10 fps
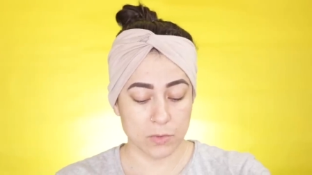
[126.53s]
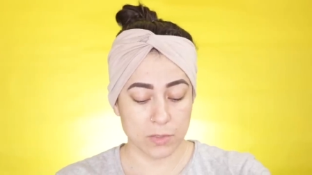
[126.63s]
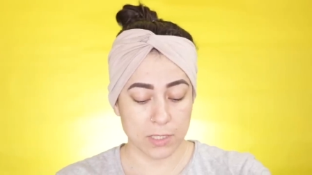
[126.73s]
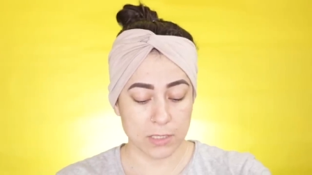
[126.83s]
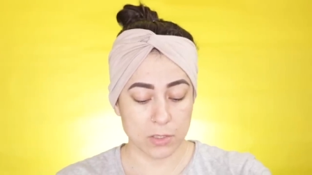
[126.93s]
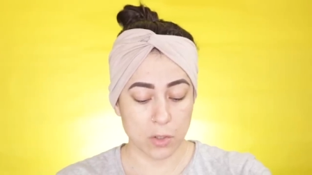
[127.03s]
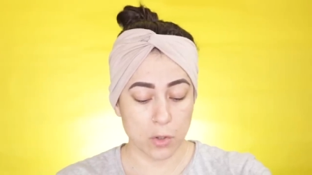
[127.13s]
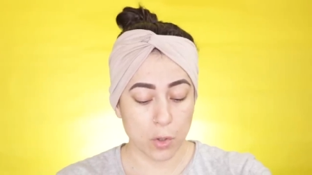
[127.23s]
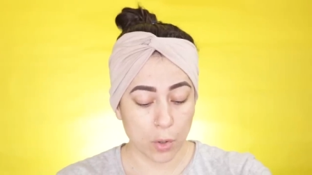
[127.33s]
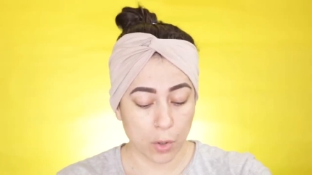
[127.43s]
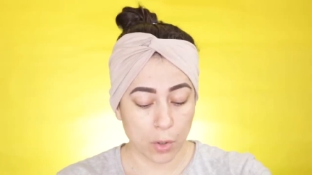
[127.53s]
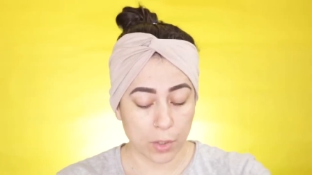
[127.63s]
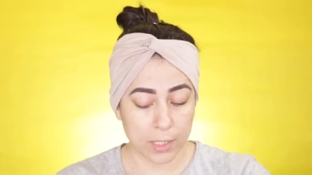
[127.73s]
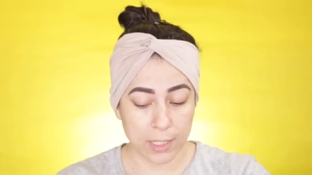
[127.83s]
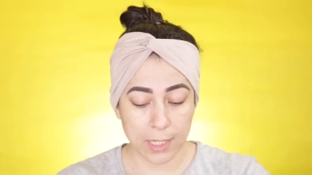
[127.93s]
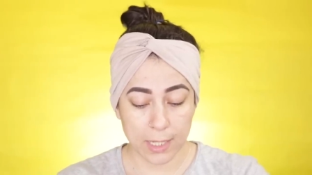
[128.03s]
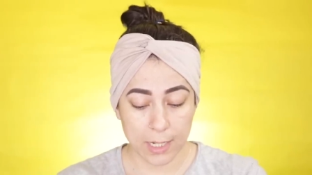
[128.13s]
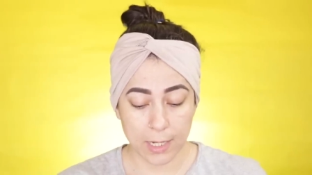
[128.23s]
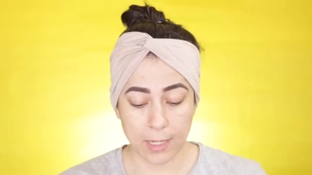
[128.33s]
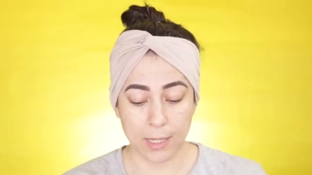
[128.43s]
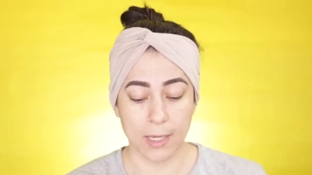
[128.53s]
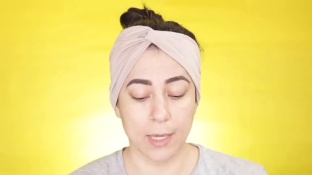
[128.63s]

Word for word: Si ustedes no quieren